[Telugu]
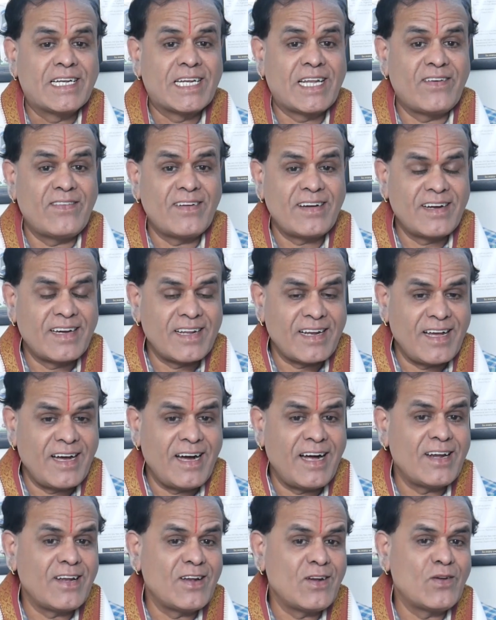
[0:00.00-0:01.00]

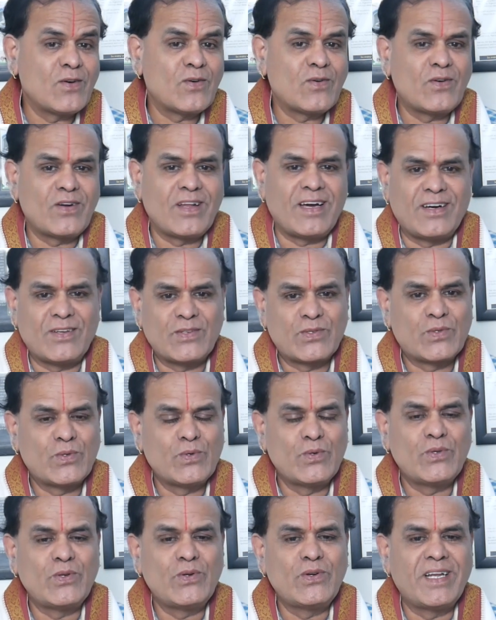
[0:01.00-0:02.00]
నవగ్రహాలలో కూడా
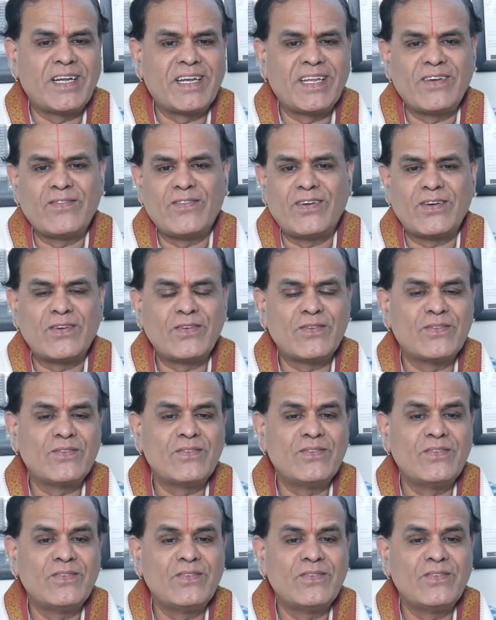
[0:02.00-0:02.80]
సూర్యుడు అనేవాడు